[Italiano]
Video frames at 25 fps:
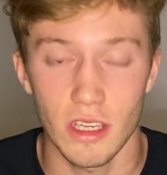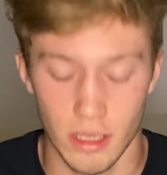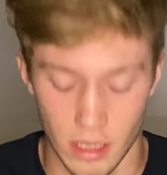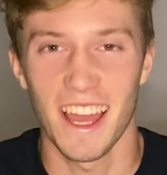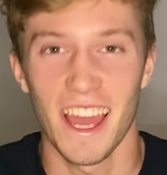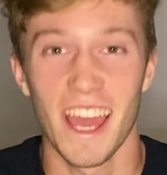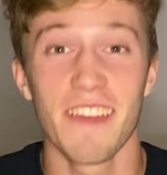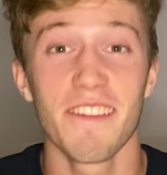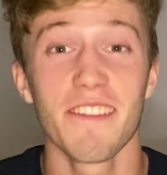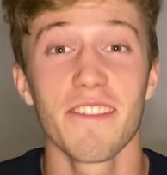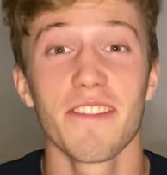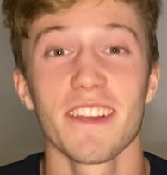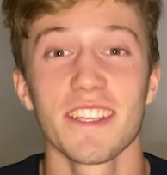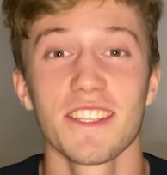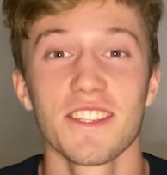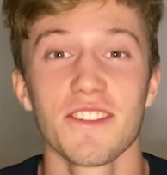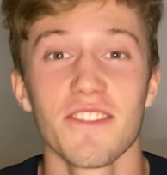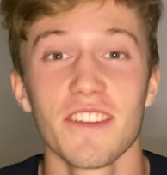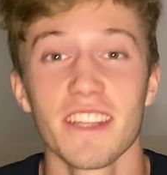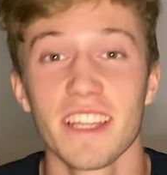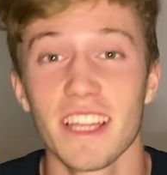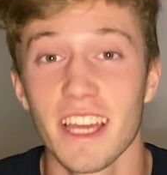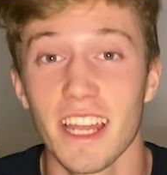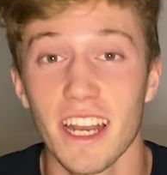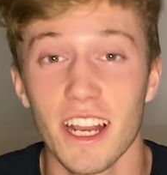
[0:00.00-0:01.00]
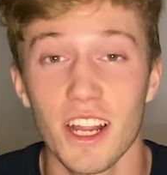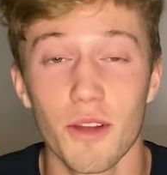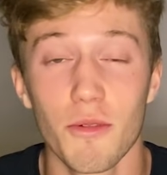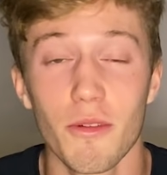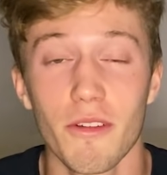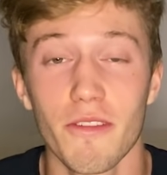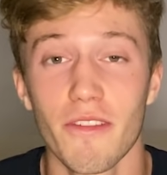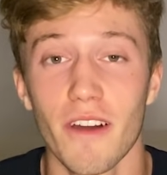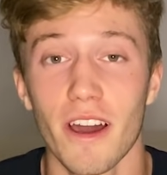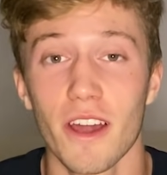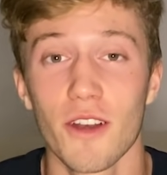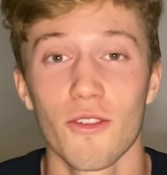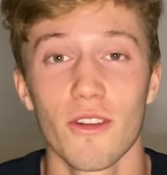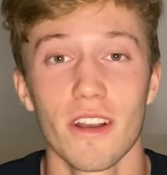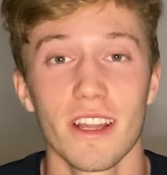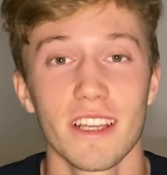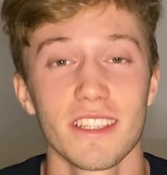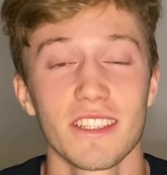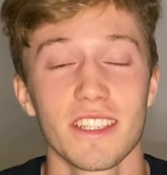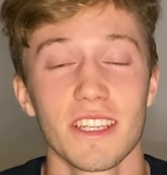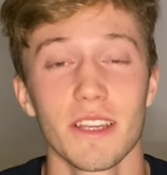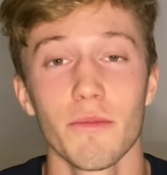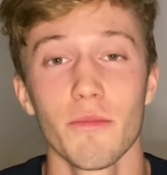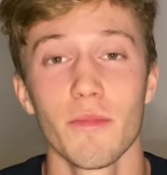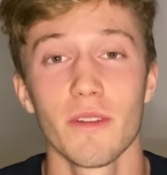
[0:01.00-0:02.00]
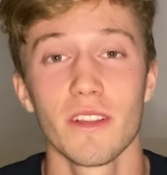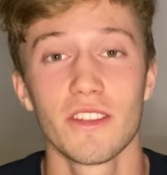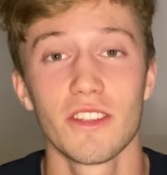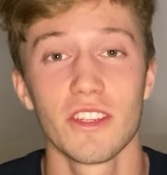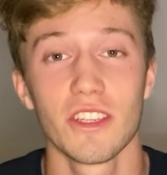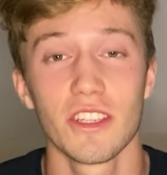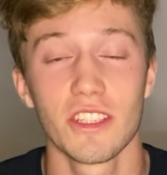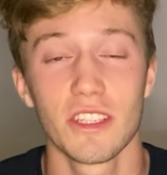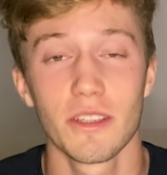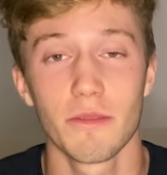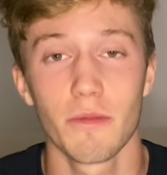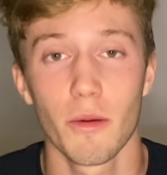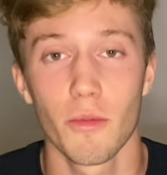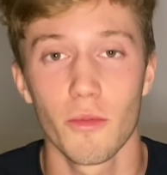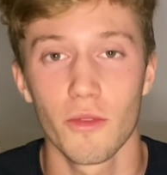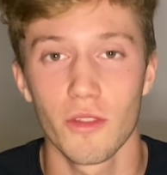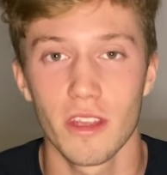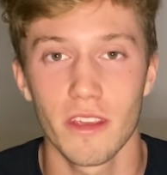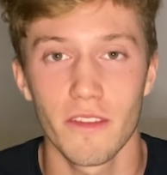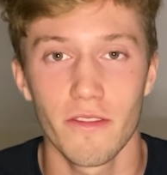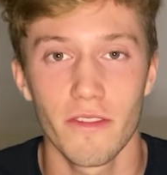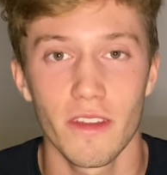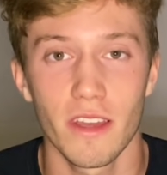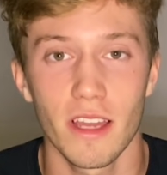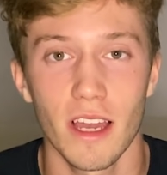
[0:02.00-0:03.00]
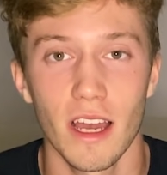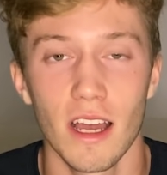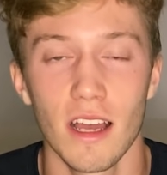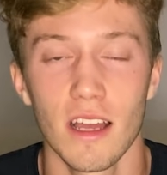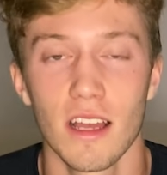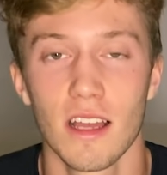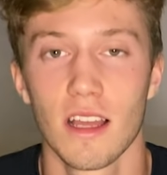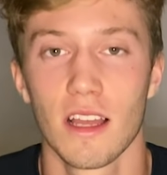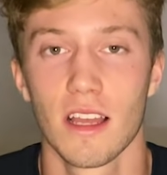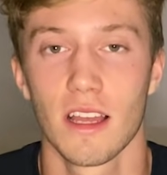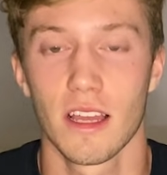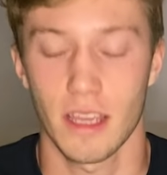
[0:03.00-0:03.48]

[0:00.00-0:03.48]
e vi faccio vedere come fare una semplicissima modifica